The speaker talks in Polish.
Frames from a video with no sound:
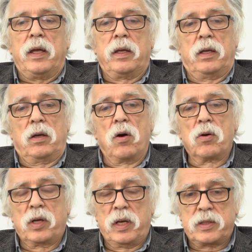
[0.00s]
E,
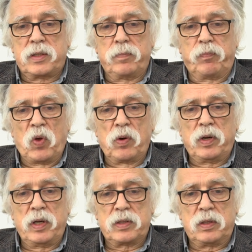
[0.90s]
okres,
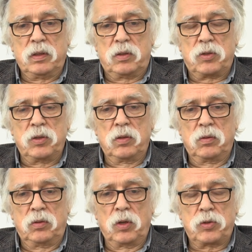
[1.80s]
okres e, e,
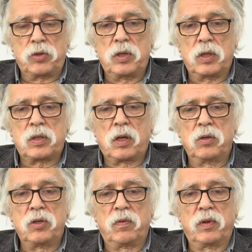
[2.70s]
do
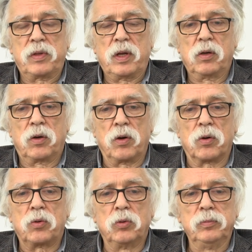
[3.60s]
1939
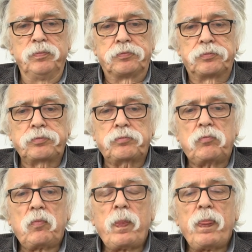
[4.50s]
roku
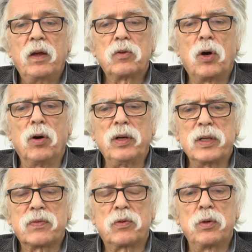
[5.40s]
to
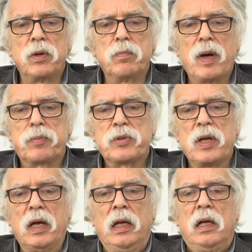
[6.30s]
okres, w którym
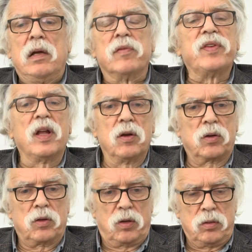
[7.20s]
babcia
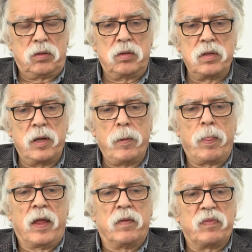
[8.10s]
wielokrotnie
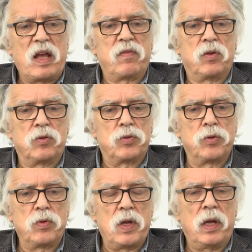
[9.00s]

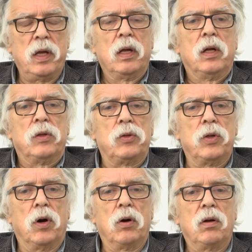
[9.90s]
nawiązuje
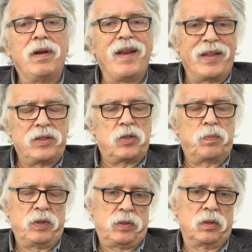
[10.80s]
do lat
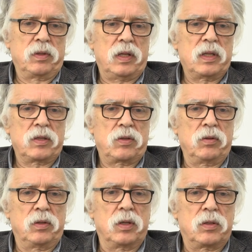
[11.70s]
spędzonych na
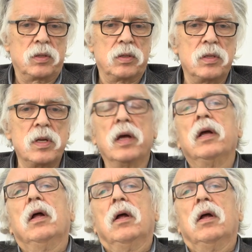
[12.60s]
Sądecczyźnie.